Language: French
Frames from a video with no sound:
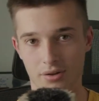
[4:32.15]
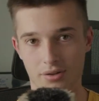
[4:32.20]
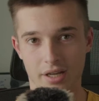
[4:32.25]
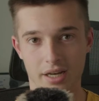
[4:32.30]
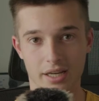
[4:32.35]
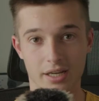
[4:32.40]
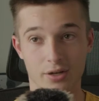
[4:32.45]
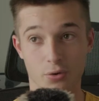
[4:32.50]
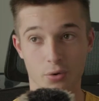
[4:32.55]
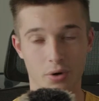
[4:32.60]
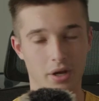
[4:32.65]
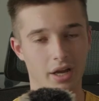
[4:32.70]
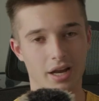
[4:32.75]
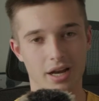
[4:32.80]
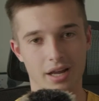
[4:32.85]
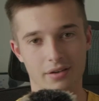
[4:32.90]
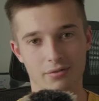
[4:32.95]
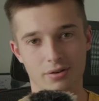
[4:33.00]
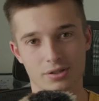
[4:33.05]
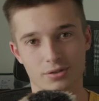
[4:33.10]
euh, d'aller courir à
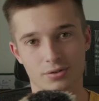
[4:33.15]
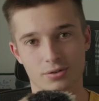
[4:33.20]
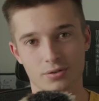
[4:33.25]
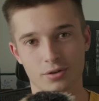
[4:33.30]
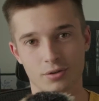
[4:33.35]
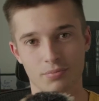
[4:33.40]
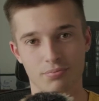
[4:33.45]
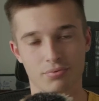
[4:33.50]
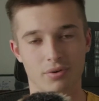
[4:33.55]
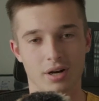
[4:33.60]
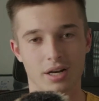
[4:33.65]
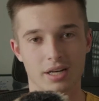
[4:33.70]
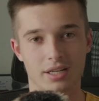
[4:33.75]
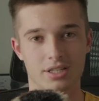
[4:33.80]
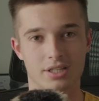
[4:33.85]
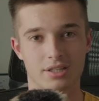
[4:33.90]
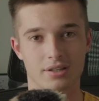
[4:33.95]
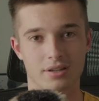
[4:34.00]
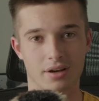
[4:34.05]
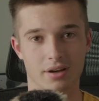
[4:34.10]
la voiture pour aller
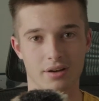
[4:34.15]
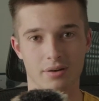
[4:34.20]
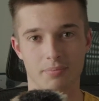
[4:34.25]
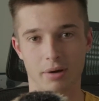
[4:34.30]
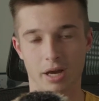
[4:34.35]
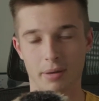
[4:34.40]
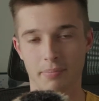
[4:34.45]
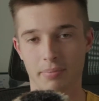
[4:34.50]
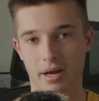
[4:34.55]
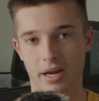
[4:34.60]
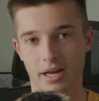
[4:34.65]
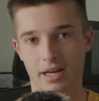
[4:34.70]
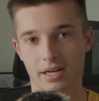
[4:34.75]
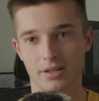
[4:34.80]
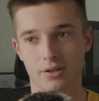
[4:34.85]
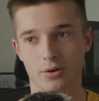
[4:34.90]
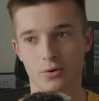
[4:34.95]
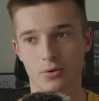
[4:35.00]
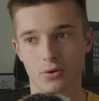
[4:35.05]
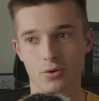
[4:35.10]
euh, préparer le
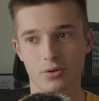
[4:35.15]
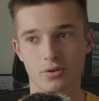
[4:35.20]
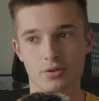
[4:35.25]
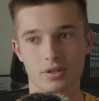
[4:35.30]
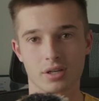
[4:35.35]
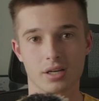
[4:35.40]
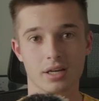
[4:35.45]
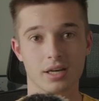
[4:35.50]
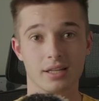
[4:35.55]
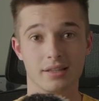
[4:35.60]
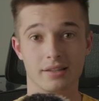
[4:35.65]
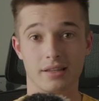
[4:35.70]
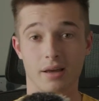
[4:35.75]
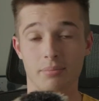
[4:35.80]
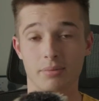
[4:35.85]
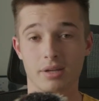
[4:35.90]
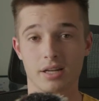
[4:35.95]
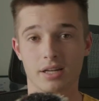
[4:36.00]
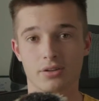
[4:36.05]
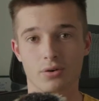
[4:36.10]
drone,
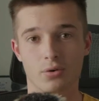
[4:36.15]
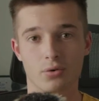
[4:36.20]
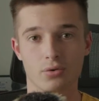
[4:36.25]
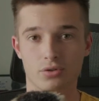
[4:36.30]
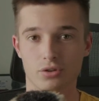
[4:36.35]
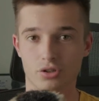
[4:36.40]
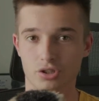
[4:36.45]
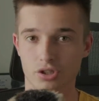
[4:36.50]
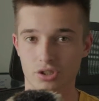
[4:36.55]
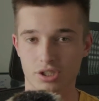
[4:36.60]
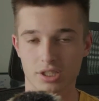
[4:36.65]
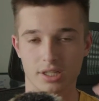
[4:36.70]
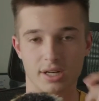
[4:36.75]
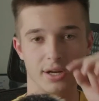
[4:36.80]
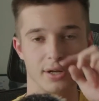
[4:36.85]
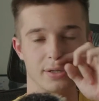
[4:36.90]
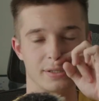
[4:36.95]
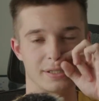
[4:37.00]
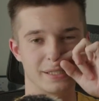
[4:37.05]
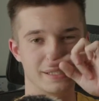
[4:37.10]
d'amener le drone, de changer de
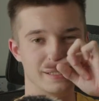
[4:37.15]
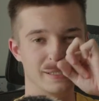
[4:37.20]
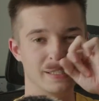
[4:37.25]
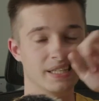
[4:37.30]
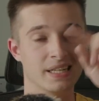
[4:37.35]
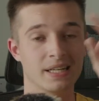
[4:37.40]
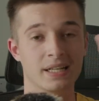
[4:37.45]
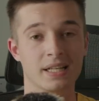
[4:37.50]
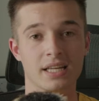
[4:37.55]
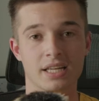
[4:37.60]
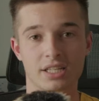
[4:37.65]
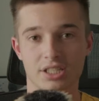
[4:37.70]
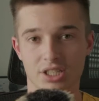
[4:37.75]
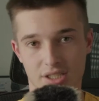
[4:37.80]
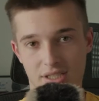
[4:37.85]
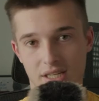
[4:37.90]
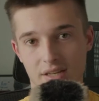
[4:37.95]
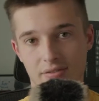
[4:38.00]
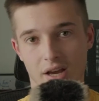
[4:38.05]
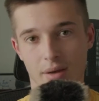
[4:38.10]
lentille,
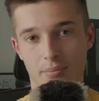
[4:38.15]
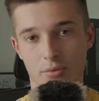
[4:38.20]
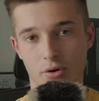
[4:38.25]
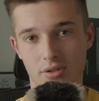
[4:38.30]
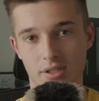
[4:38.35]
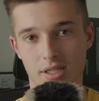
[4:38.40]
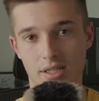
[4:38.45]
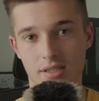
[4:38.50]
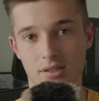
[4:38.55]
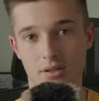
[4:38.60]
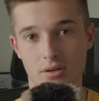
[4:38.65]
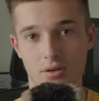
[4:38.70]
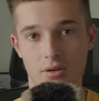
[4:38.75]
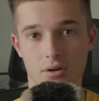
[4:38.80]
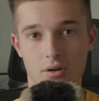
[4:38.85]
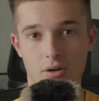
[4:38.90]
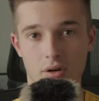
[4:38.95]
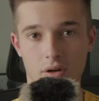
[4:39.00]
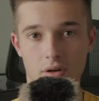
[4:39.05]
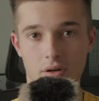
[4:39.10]
j'essayais vraiment d'être,
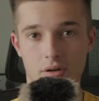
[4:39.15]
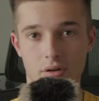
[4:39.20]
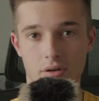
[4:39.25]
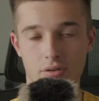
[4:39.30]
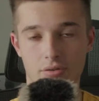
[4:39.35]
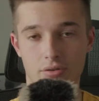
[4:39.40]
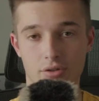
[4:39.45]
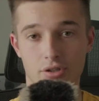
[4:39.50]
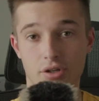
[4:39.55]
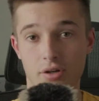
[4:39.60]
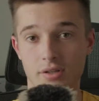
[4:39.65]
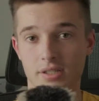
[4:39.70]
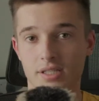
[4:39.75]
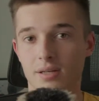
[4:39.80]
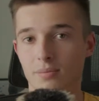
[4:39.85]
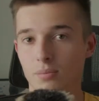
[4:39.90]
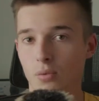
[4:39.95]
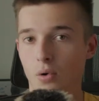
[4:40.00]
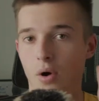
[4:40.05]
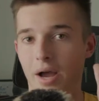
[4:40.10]
de
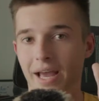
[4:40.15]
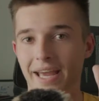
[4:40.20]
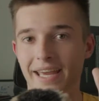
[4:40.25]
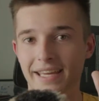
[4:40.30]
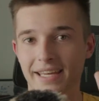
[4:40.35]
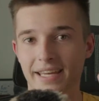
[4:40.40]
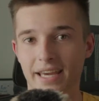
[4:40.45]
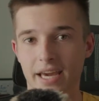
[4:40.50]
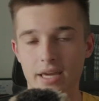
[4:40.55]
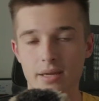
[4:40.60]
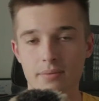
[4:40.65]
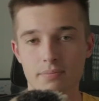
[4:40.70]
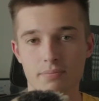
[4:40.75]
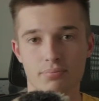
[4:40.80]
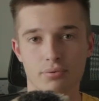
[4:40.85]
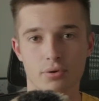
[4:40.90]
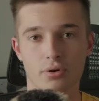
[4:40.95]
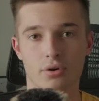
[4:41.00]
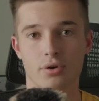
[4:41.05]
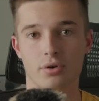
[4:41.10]
sortir mon A game
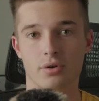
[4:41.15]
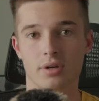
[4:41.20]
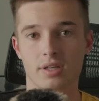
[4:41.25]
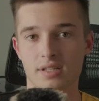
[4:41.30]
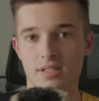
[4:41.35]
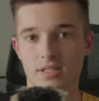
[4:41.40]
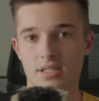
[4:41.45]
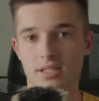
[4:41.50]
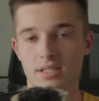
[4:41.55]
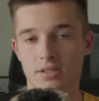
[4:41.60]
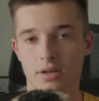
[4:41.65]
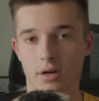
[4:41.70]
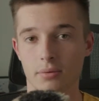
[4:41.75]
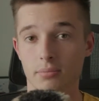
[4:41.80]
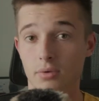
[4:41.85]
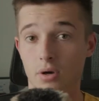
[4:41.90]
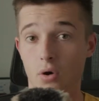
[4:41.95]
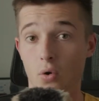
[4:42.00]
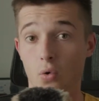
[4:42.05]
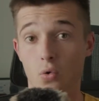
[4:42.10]
pour qu'ils se disent
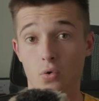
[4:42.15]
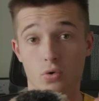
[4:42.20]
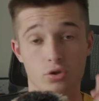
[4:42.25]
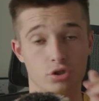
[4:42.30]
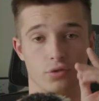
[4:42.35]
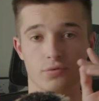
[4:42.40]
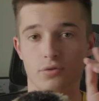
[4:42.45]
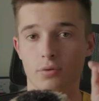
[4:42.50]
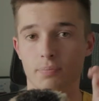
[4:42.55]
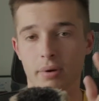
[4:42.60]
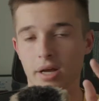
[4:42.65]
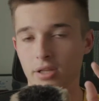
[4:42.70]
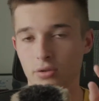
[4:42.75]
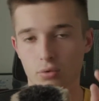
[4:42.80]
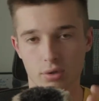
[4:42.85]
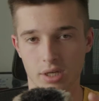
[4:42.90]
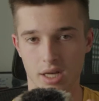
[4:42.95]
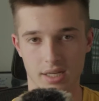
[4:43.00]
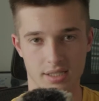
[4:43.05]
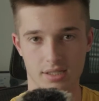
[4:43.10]
comme oh je veux pas
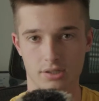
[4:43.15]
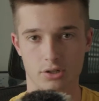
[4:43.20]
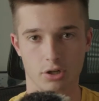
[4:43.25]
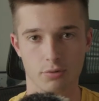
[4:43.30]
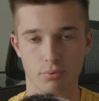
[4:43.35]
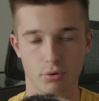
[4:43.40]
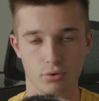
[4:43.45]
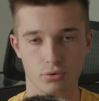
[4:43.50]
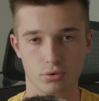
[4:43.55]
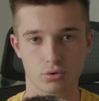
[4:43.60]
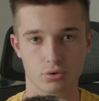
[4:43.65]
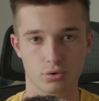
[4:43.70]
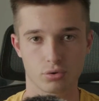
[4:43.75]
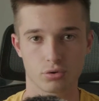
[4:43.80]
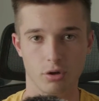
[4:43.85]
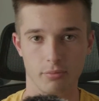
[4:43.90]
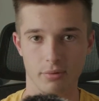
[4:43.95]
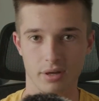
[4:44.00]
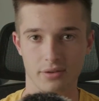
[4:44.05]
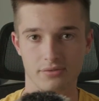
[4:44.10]
d'autre assistant de production
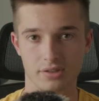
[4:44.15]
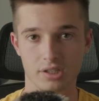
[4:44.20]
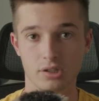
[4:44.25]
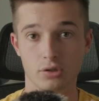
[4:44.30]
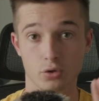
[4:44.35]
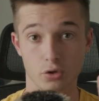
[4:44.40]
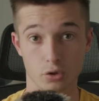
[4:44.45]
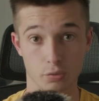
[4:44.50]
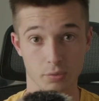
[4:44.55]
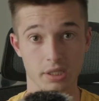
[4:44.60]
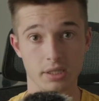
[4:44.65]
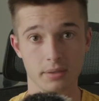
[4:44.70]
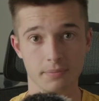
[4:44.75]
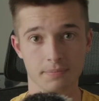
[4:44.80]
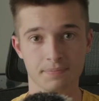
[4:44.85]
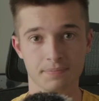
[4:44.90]
dans ma vie que lui